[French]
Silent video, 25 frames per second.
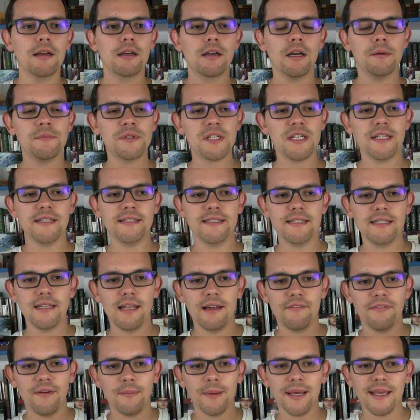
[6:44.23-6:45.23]
Comme je l'ai dit,
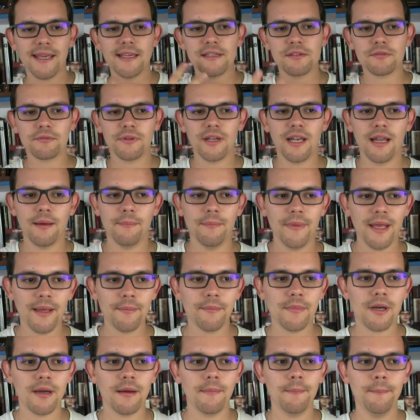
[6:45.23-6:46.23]
la fabrication est la
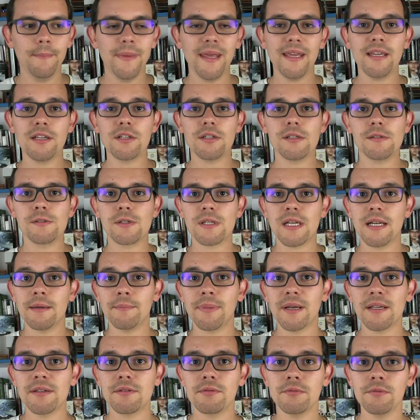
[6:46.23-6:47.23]
même, mais j'ai
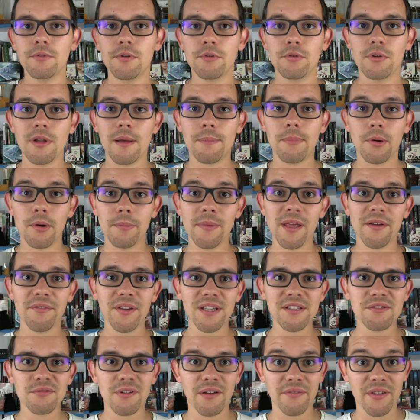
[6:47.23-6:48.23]
l'impression que la première
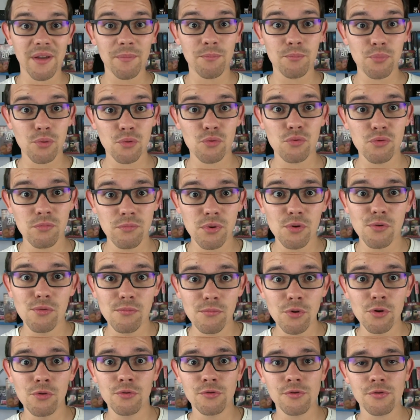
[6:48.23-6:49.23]
version avait beaucoup,
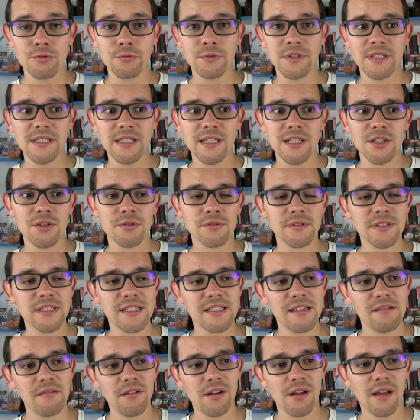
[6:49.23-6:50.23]
beaucoup, beaucoup de soucis. Les gens se
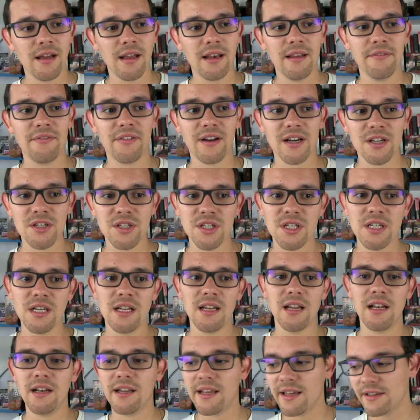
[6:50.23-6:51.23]
disaient, ouais, elle est
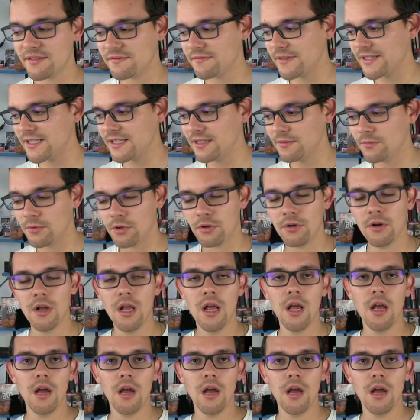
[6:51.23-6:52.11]
fragile, elle casse facilement.